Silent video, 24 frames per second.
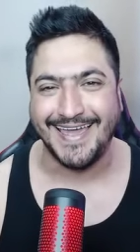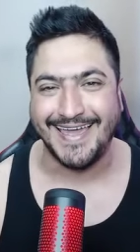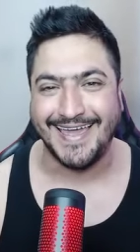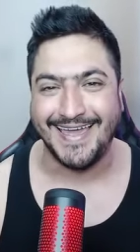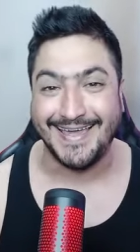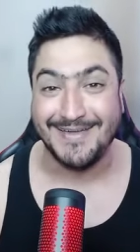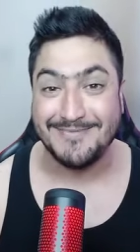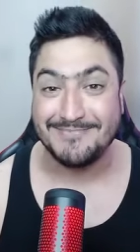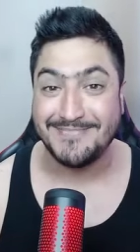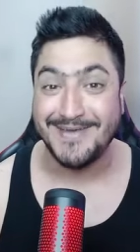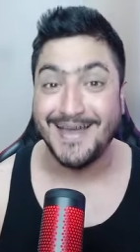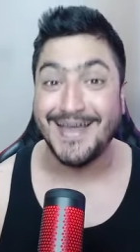
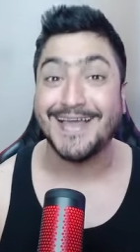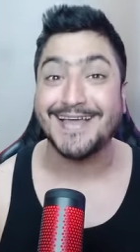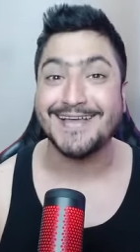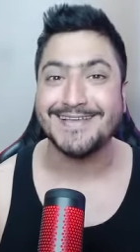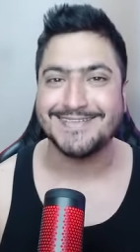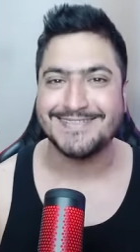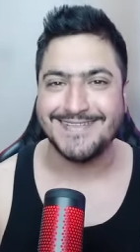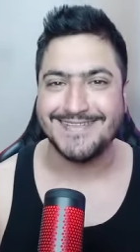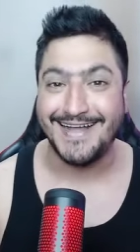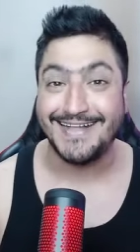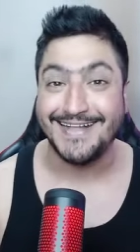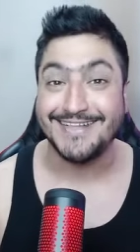
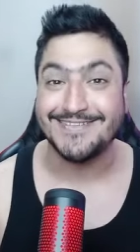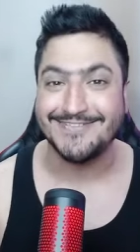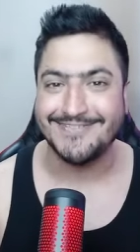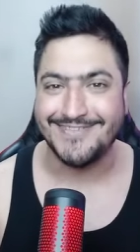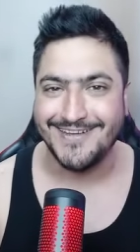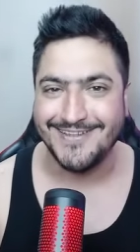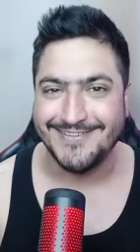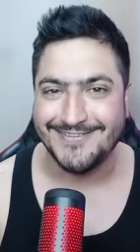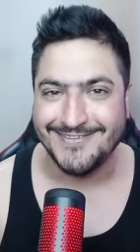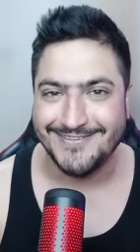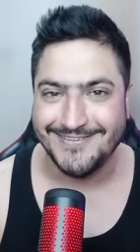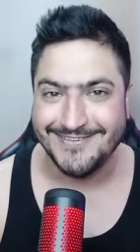पाकिस्तान
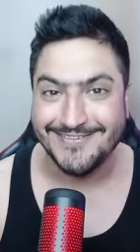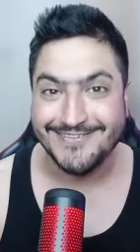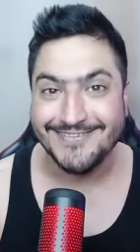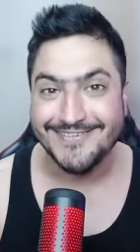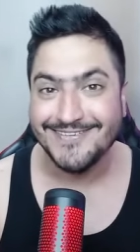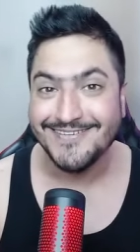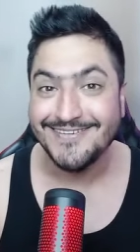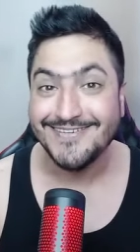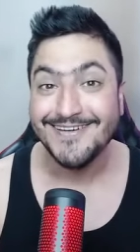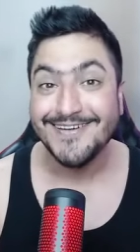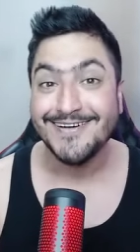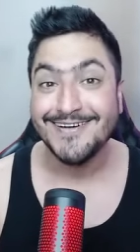वालों
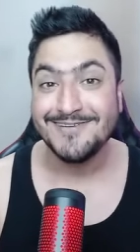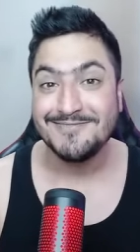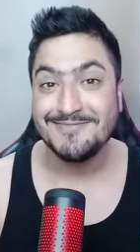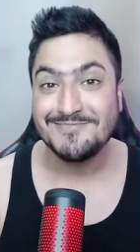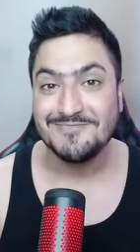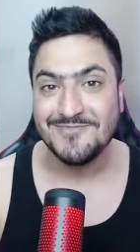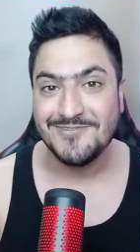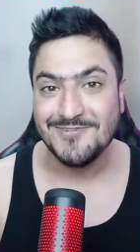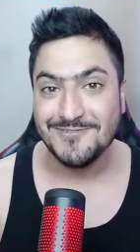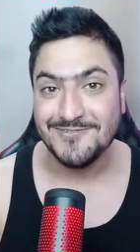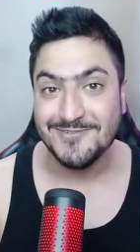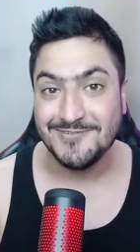
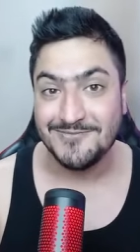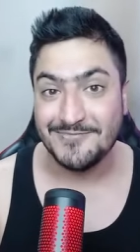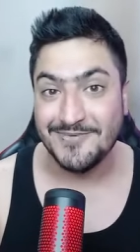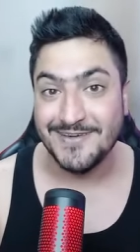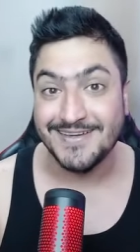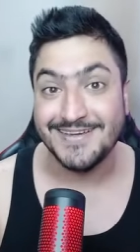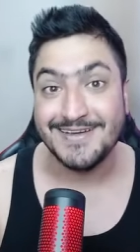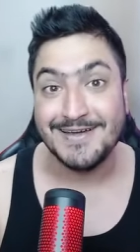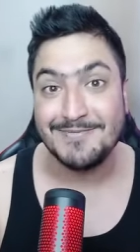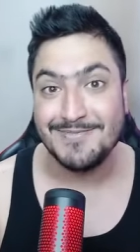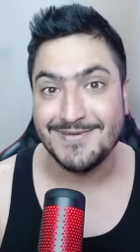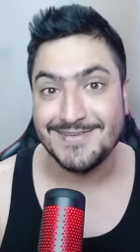मून पे
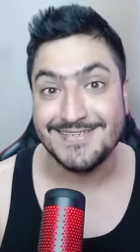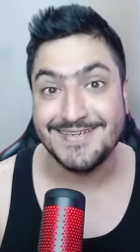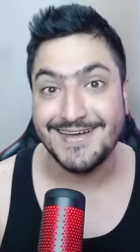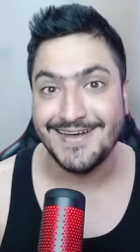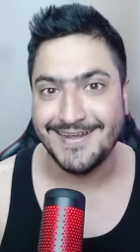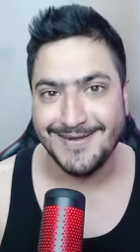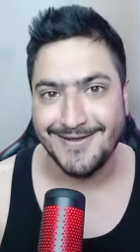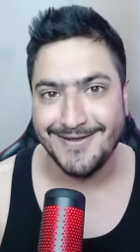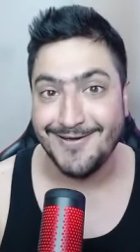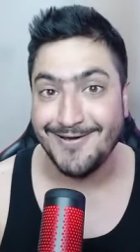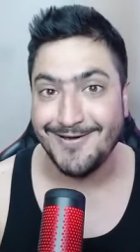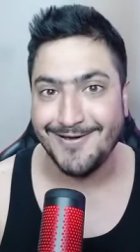कब
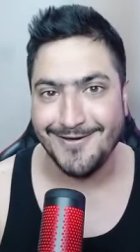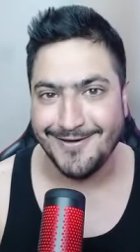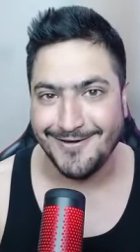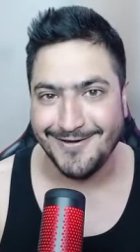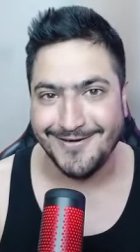जा रहे हो